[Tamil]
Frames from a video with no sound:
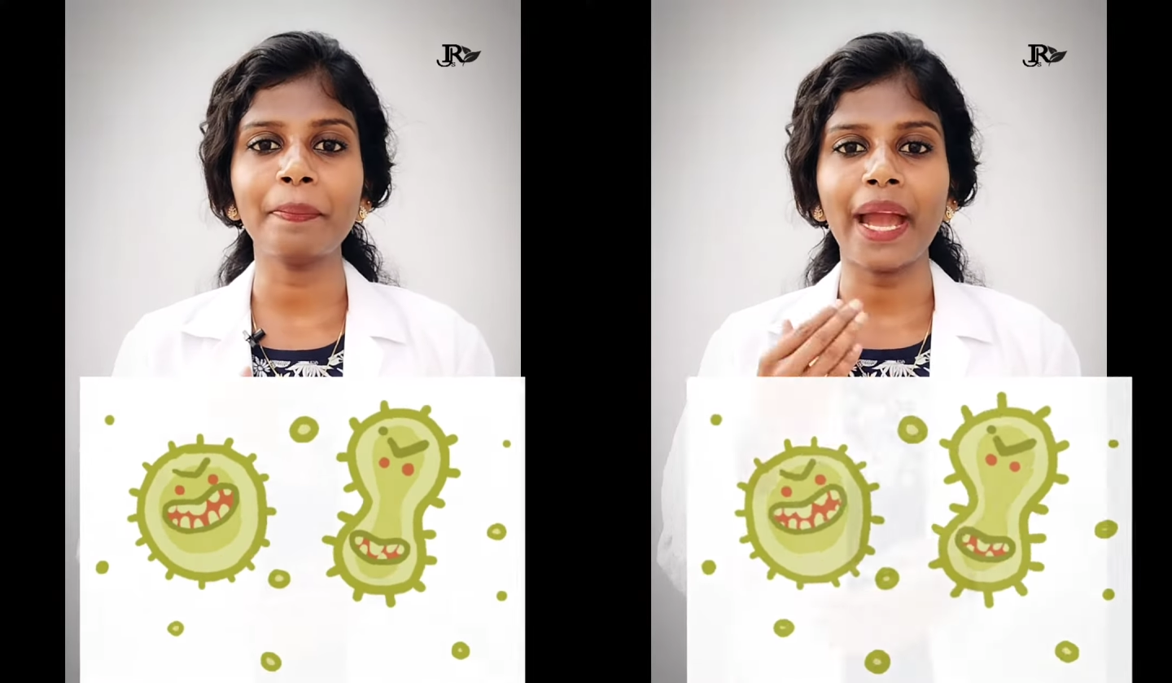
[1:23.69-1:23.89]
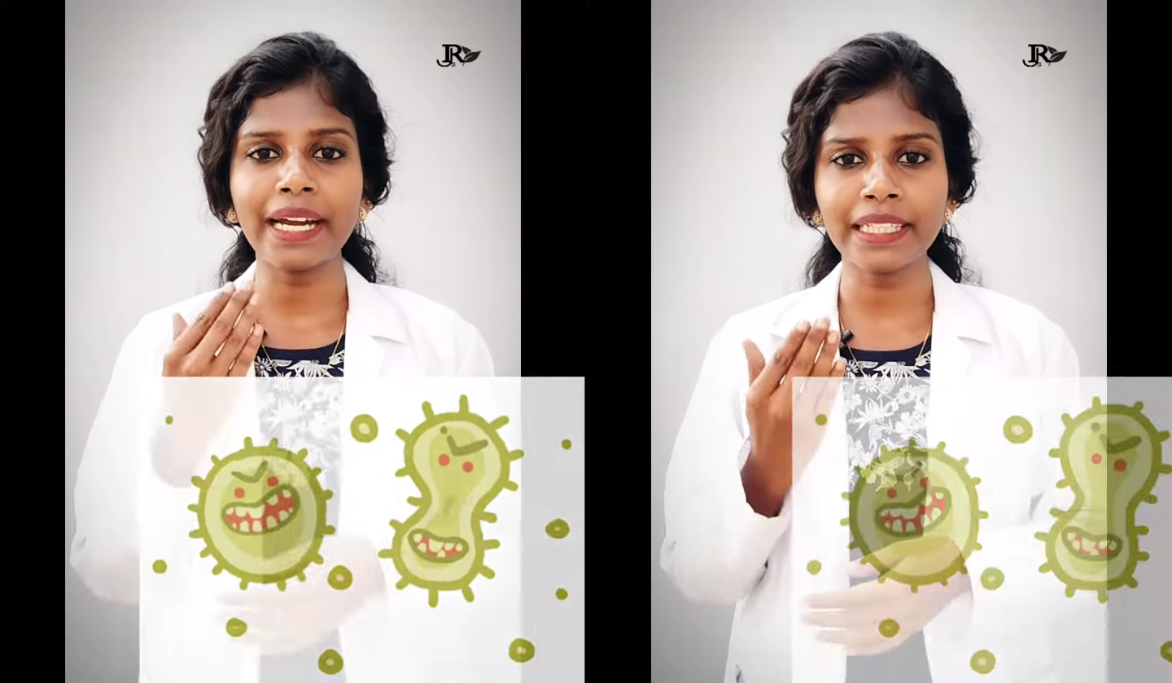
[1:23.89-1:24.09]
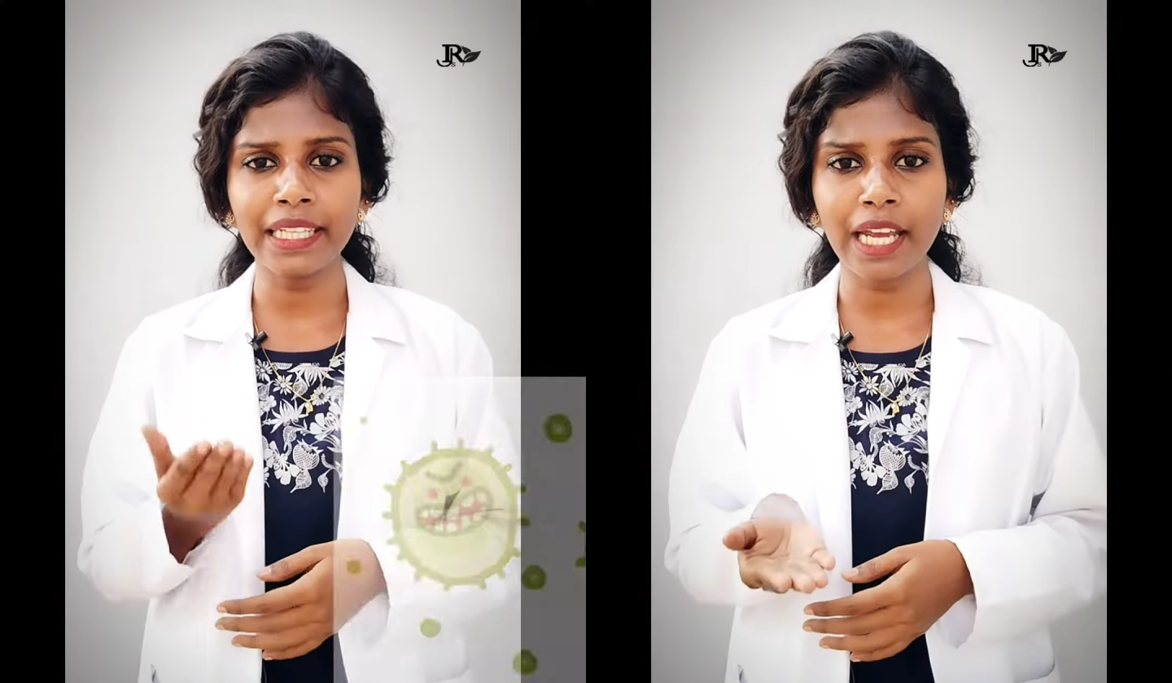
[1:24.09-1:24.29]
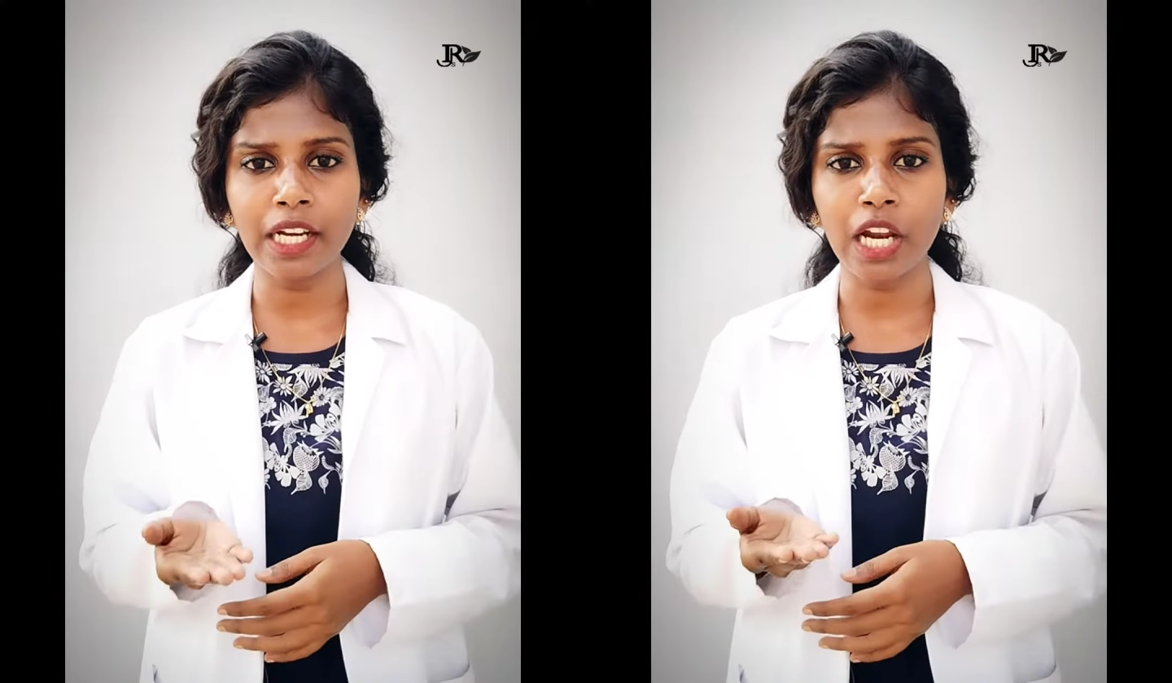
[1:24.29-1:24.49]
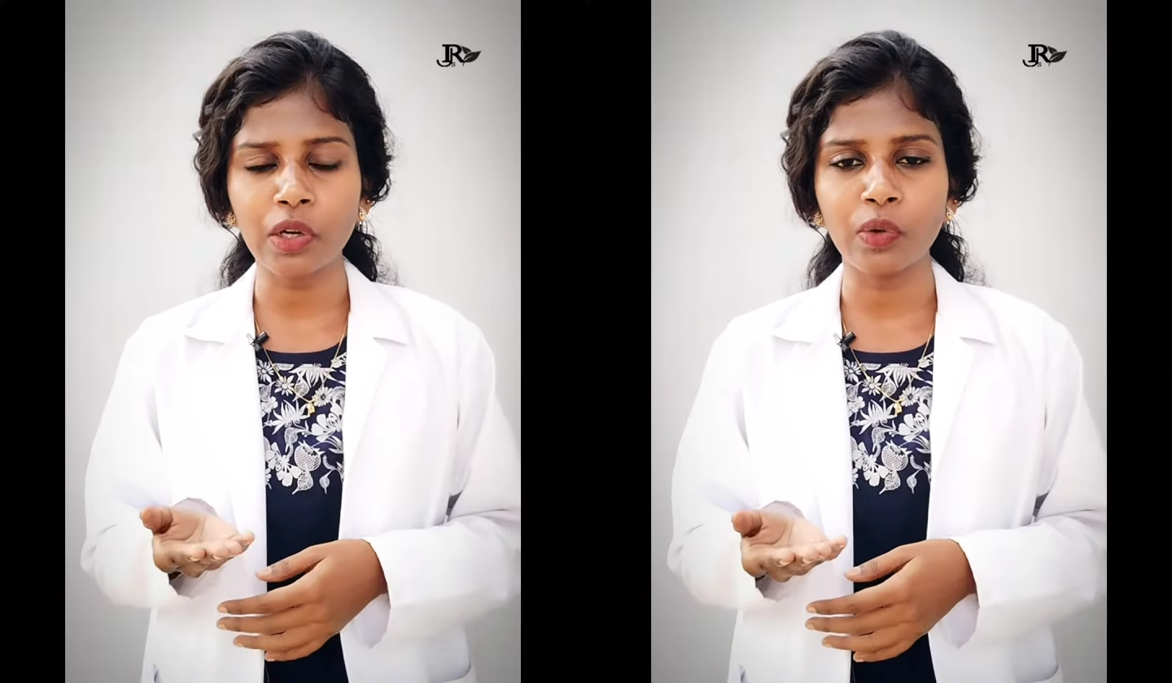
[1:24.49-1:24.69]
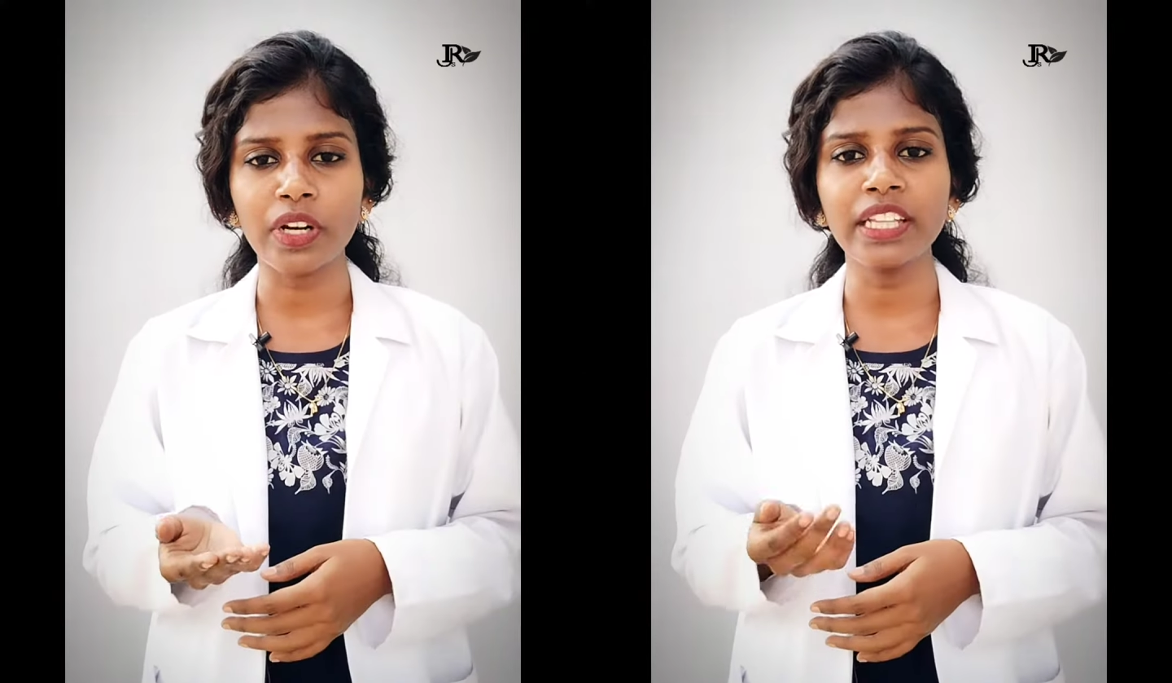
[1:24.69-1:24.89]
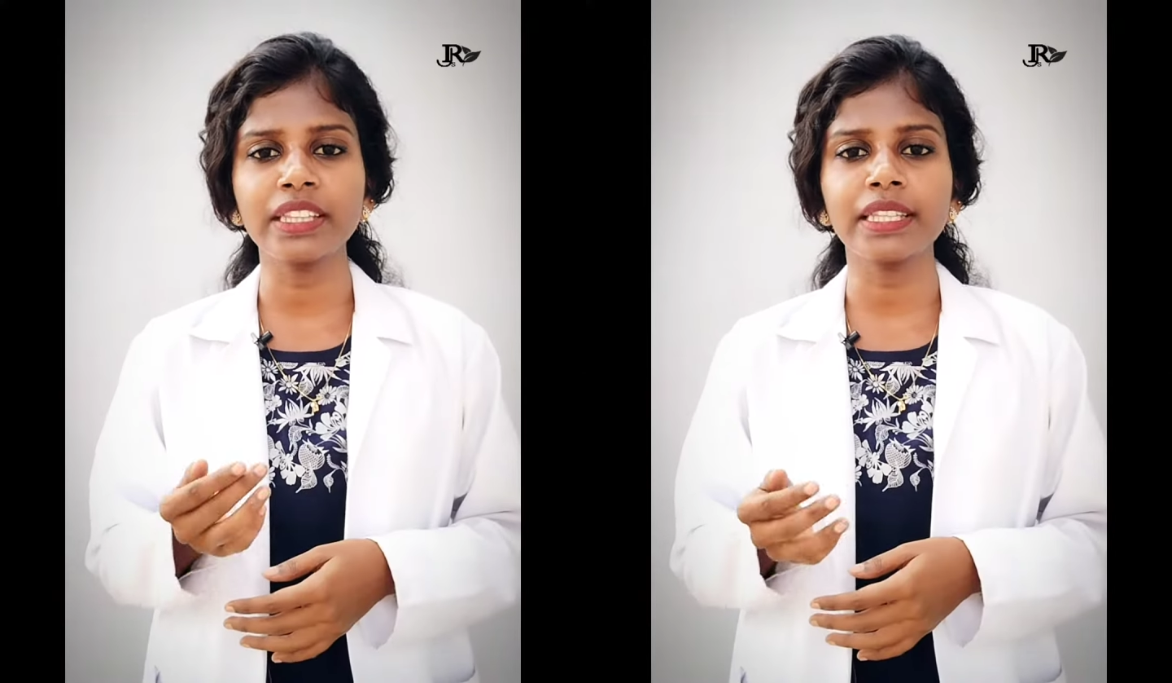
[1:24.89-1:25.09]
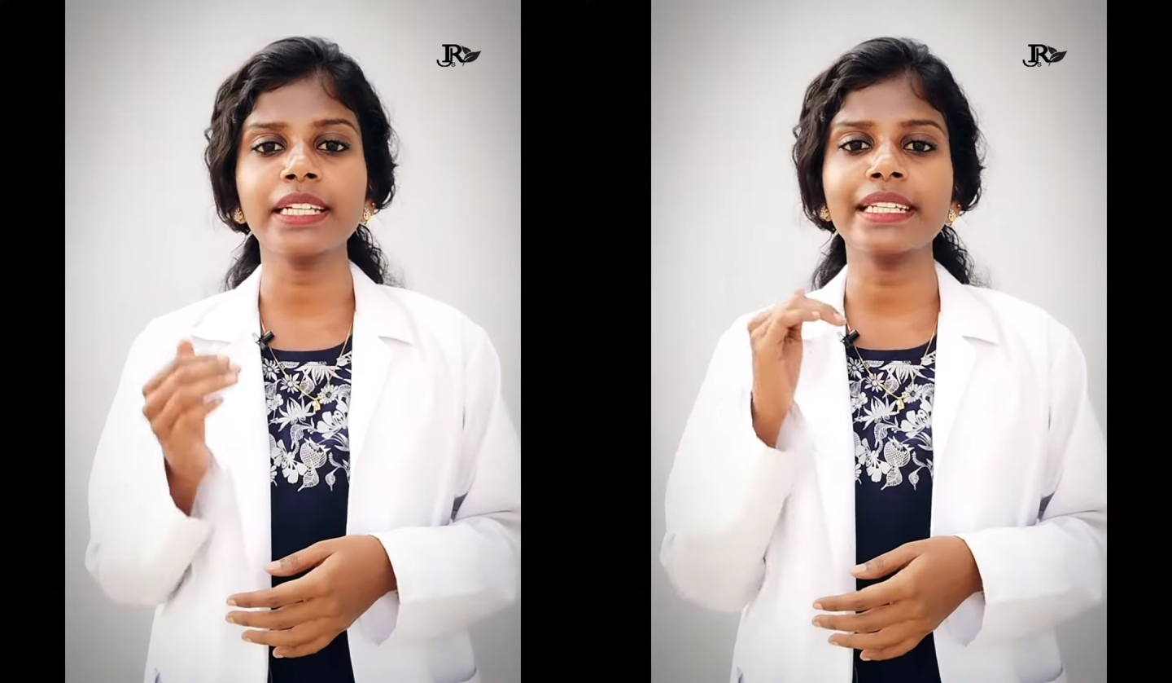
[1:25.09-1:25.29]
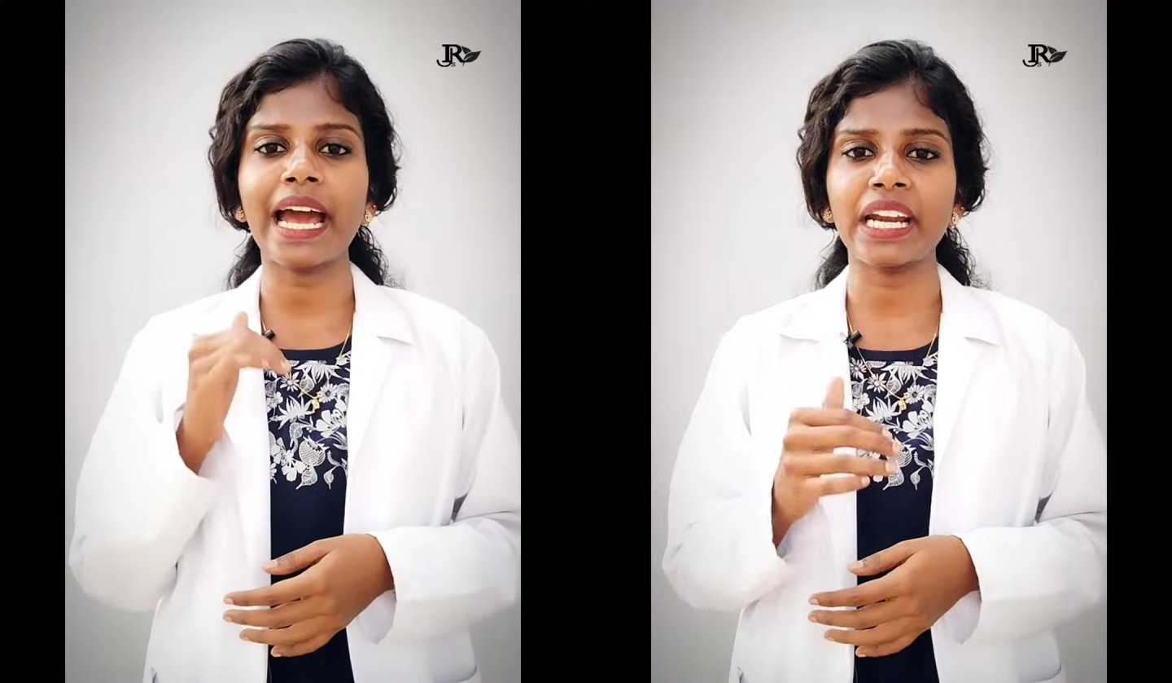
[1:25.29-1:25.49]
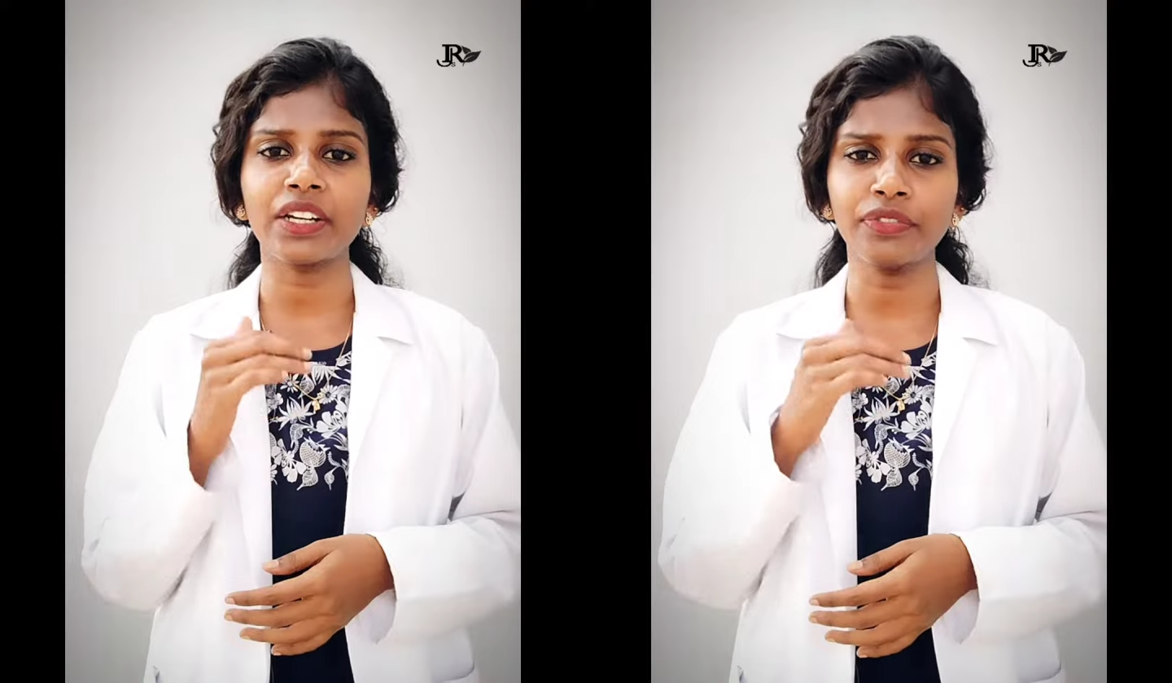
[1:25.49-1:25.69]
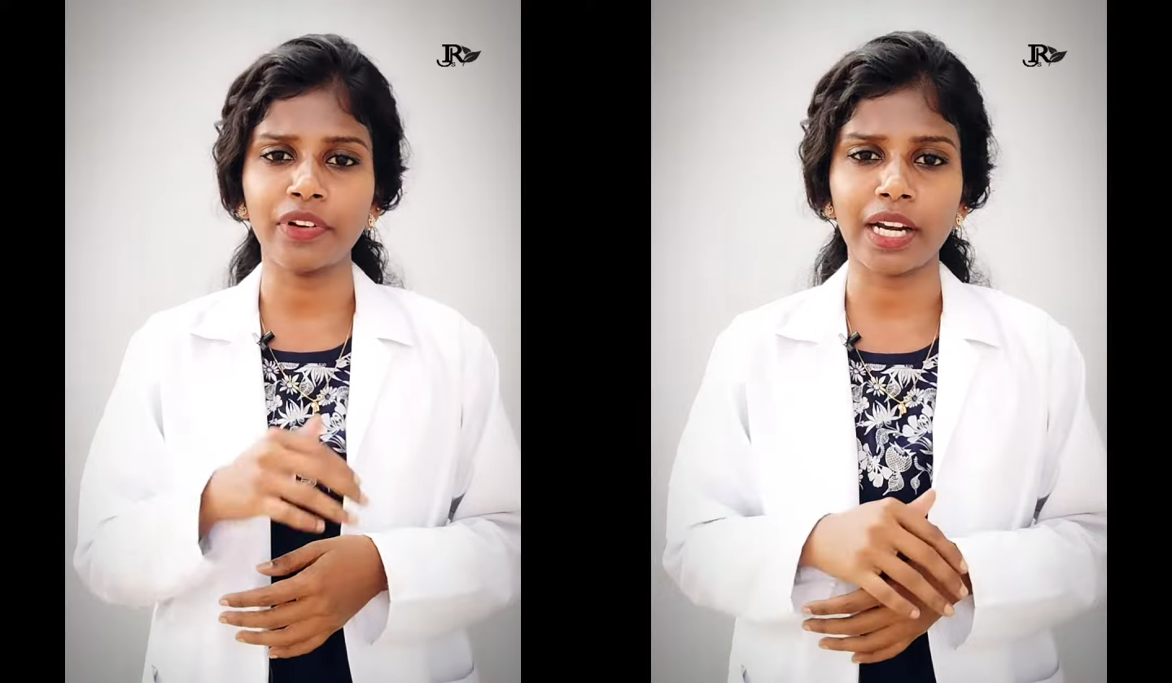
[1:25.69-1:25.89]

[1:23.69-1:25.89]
பாக்டீரியானால் கூட இந்த டேண்ட்ரஃப்